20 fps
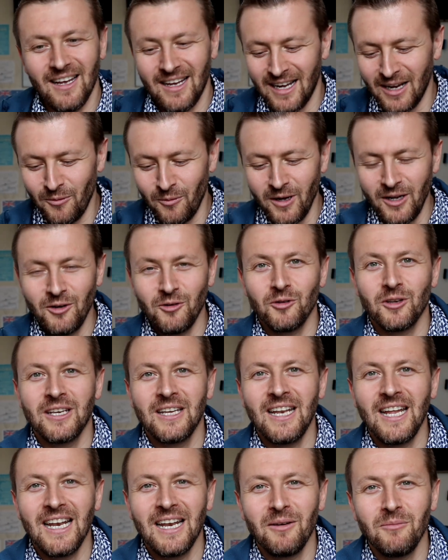ハワイの
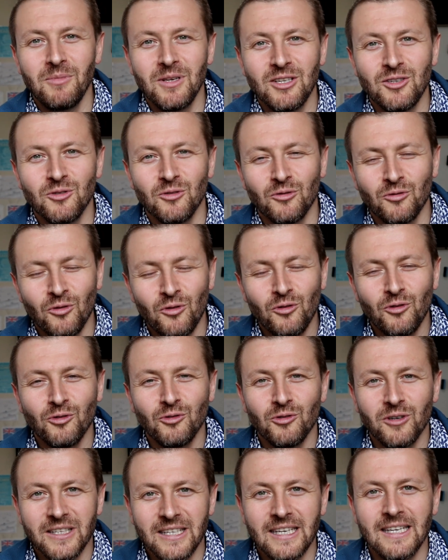綺麗なビーチを撮るこ
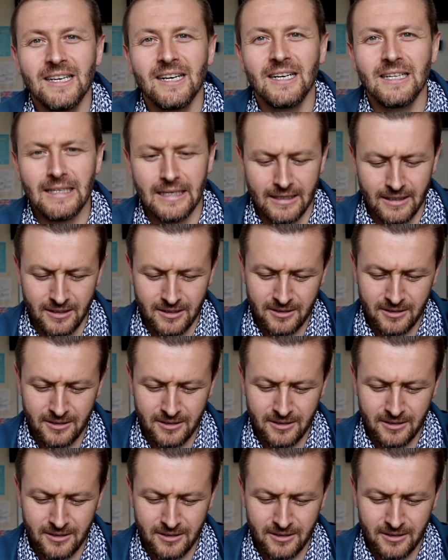とができなかったんで